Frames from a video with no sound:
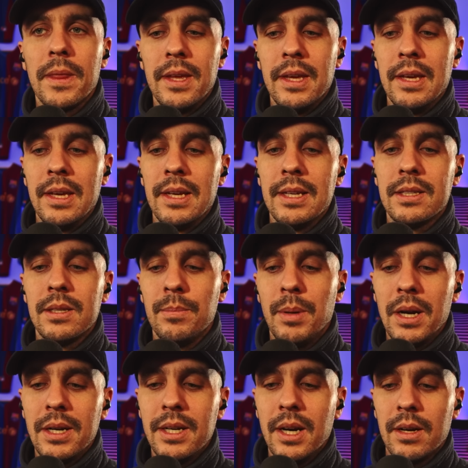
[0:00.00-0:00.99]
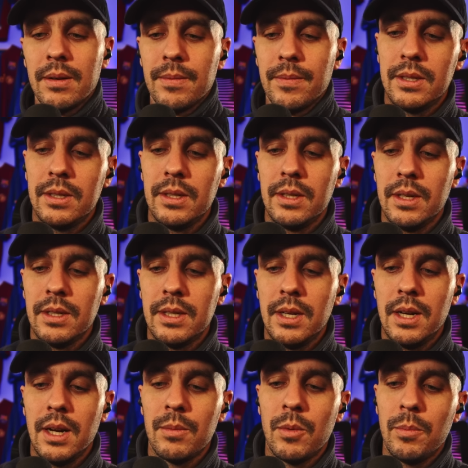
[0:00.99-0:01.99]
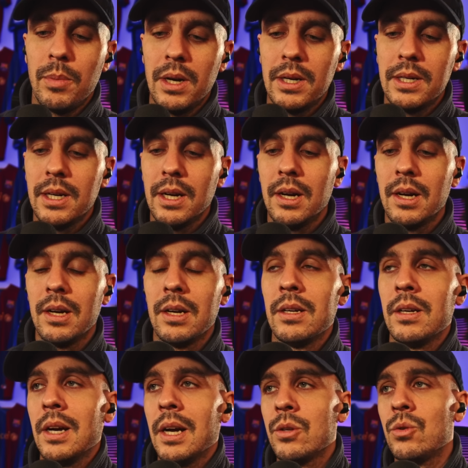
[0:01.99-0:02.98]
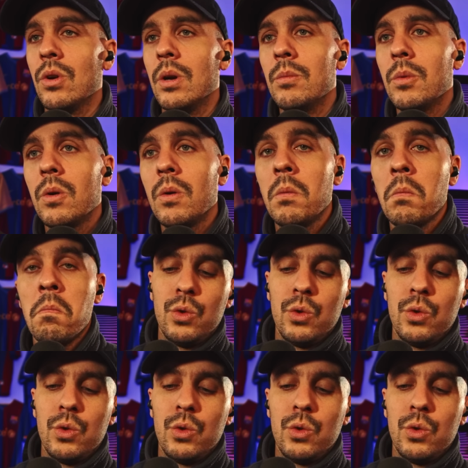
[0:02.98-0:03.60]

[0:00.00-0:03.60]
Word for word: Et c'est pas le cas. C'est clairement pas le cas euh, actuellement.